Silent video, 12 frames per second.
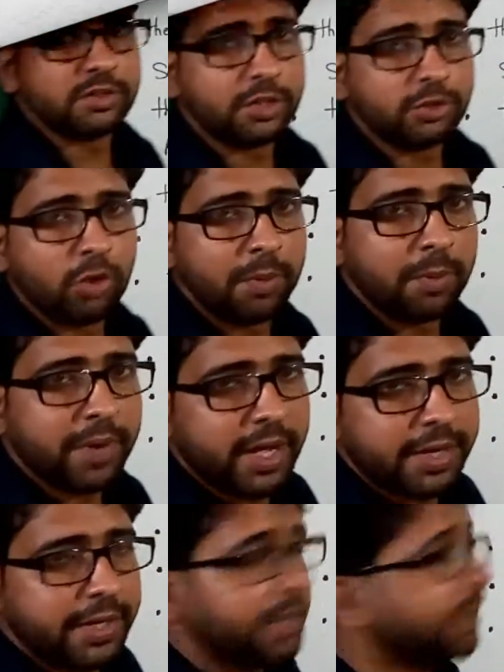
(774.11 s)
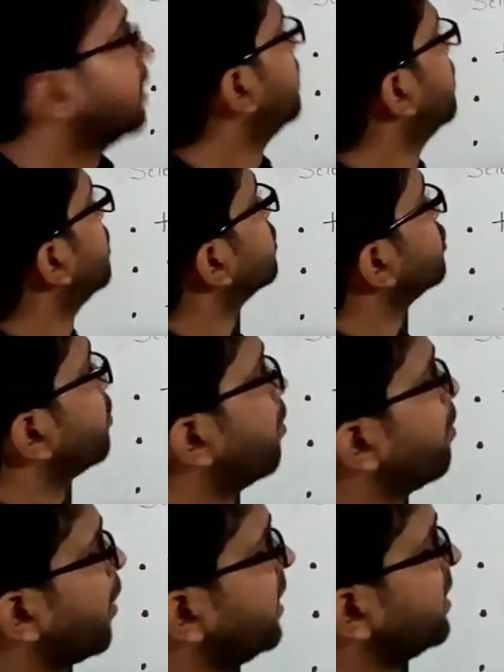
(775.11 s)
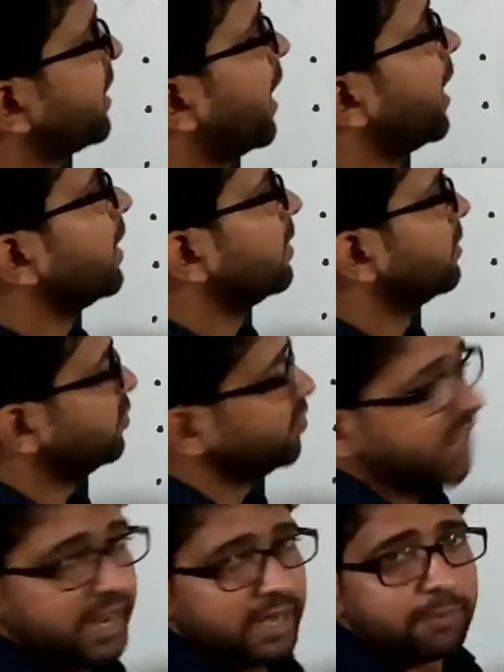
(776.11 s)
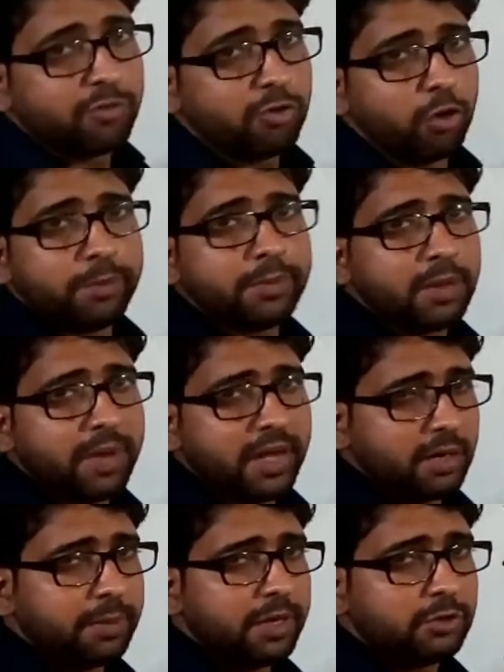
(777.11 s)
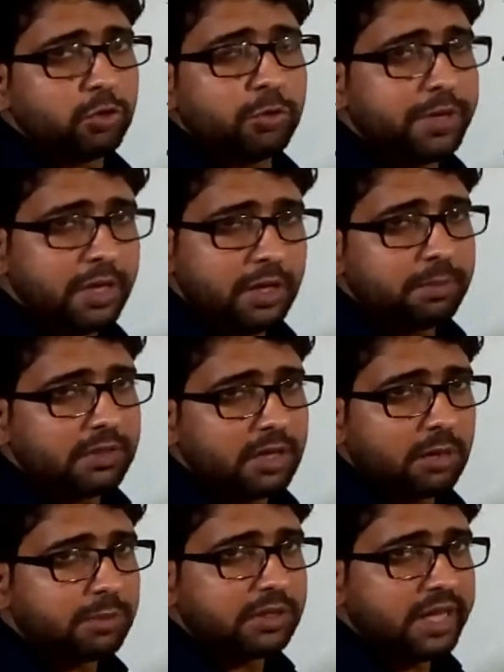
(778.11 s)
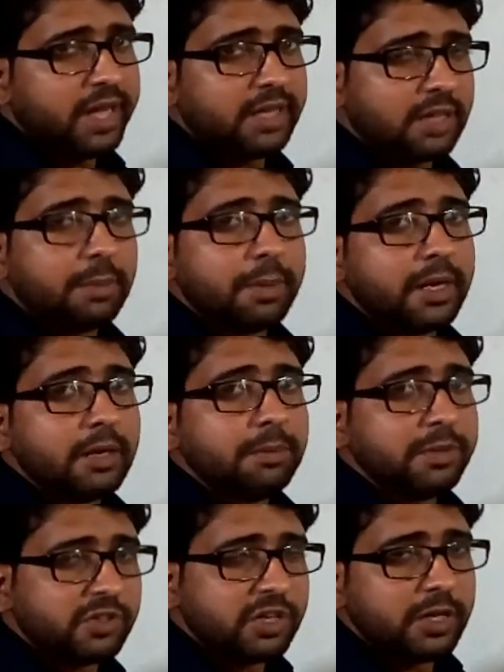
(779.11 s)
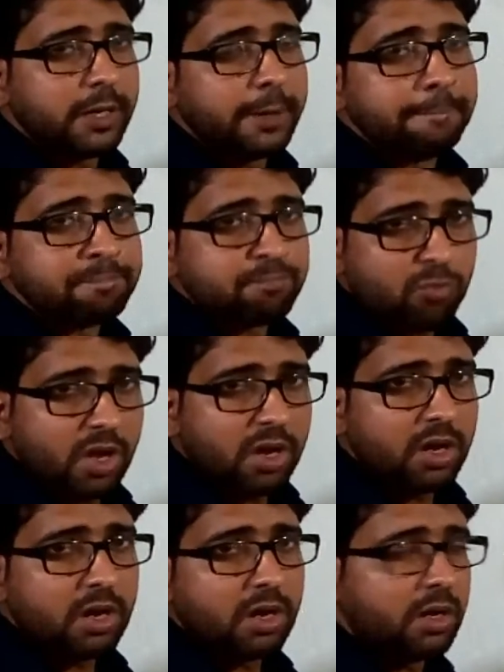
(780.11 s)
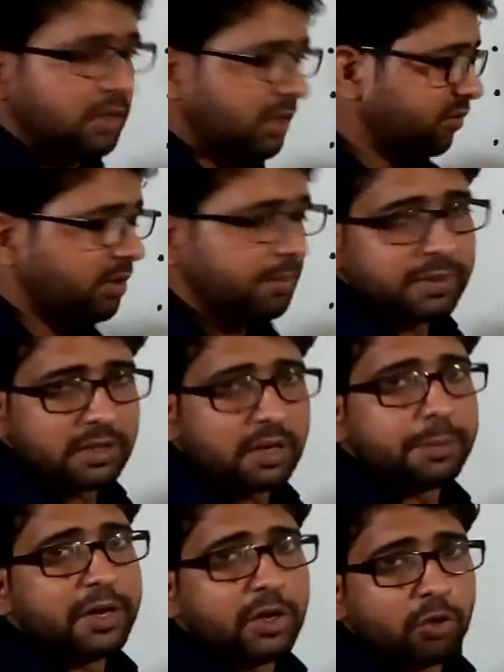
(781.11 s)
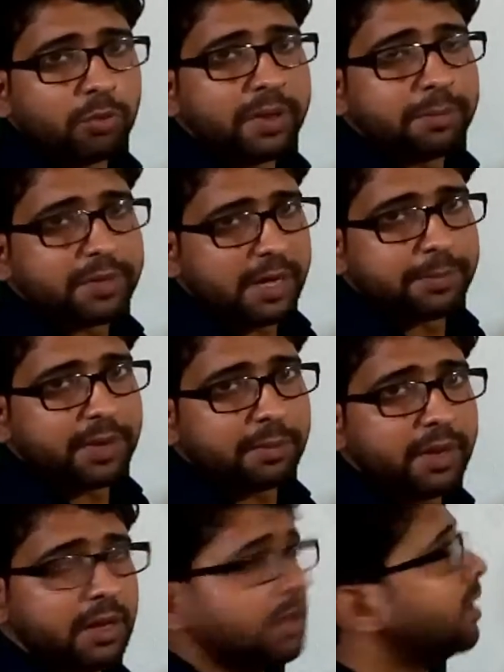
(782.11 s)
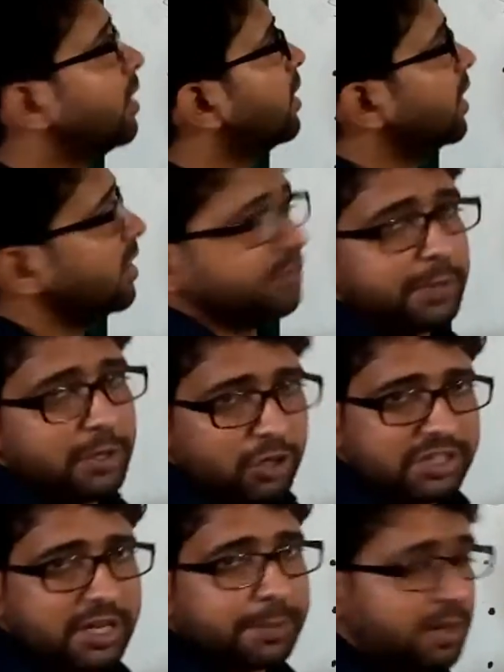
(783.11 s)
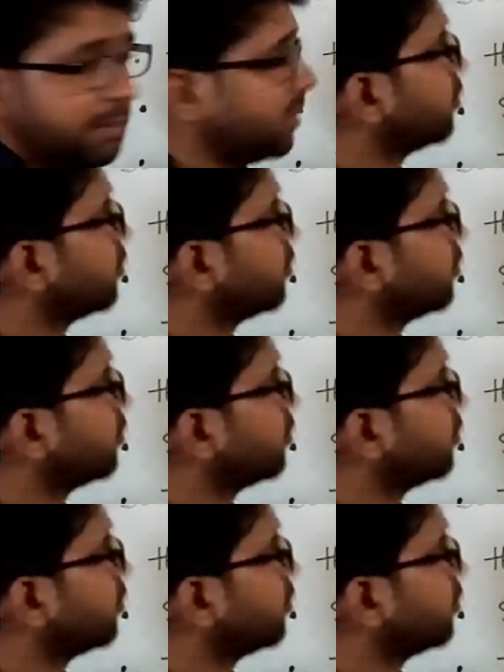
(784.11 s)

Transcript: थे जो हमें पढ़ाने हैं तो वो पॉइंट क्या है जाइलम फ्लोइम के बारे में जो भी मतलब बताया था मैंने पिछले इसी मतलब वीडियो में चैप्टर में इसी वीडियो के चैप्टर में